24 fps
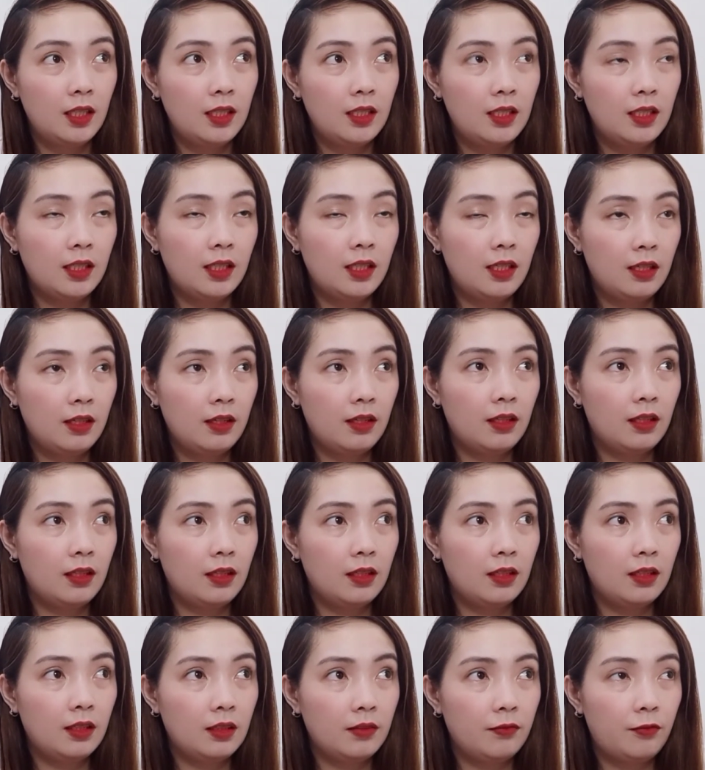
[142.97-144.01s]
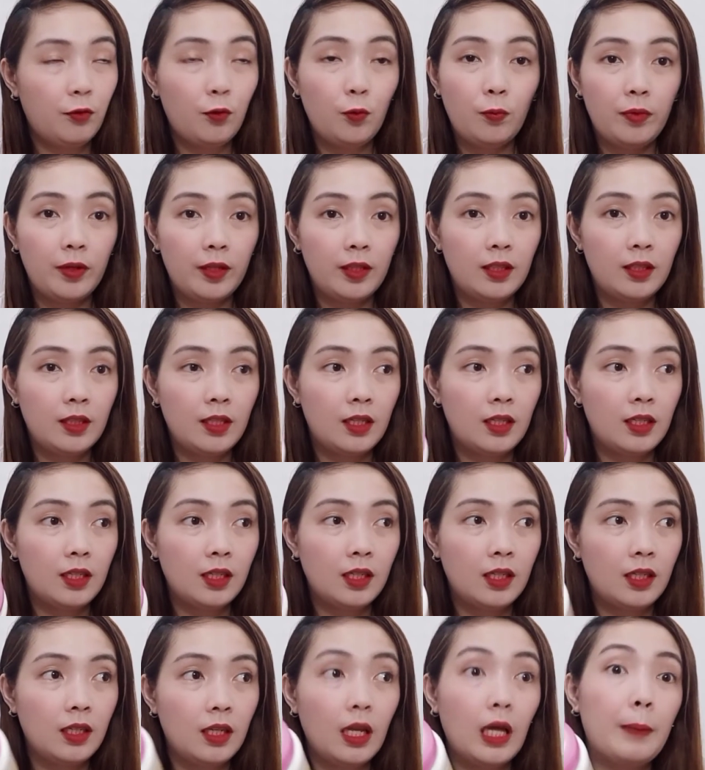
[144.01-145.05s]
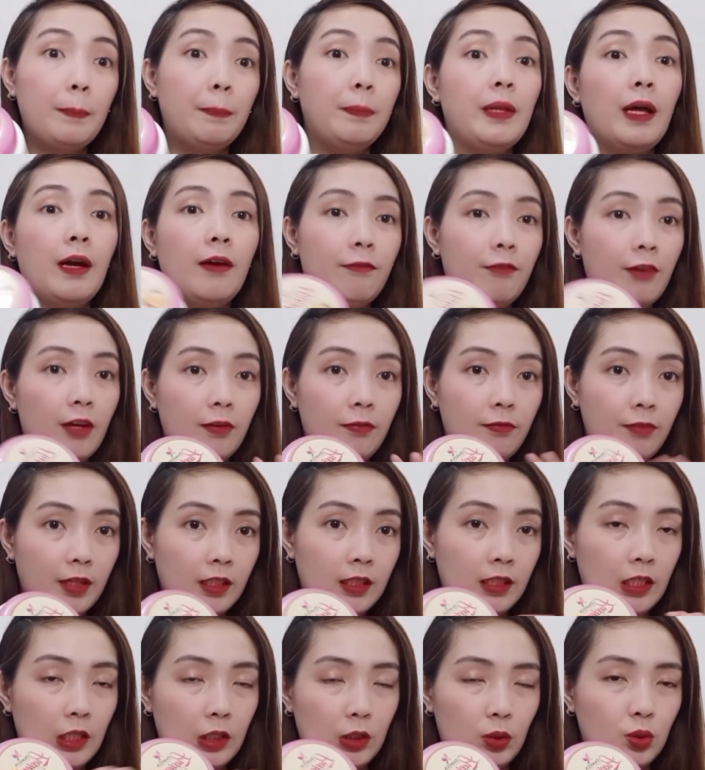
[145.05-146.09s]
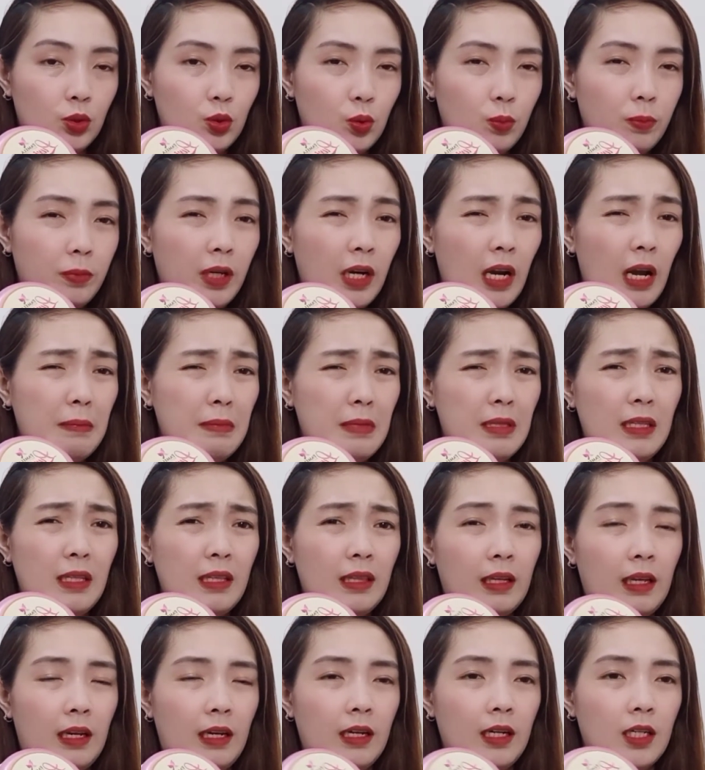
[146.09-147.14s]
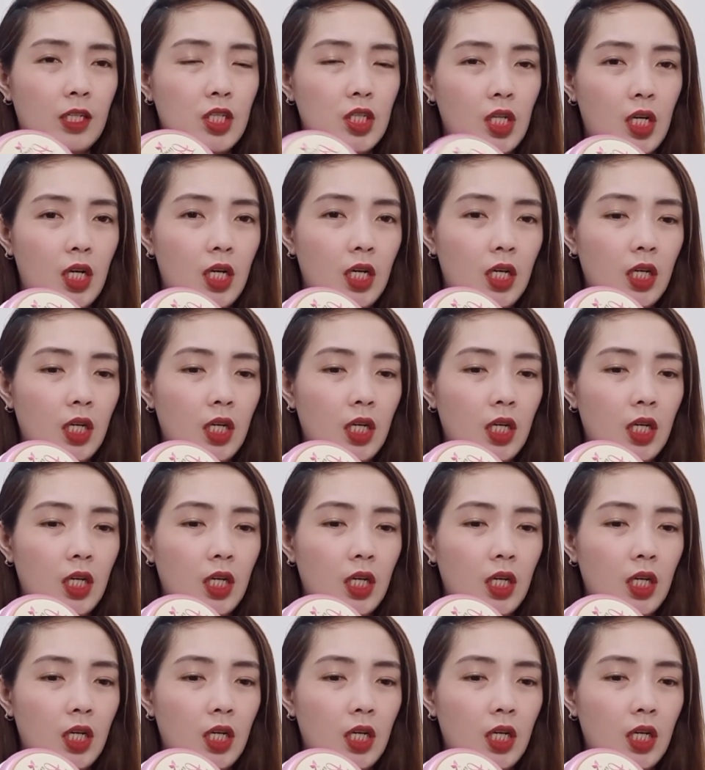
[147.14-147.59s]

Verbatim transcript: nagiging proven na naging nagpa-effect nito. So, marami din talaga siya.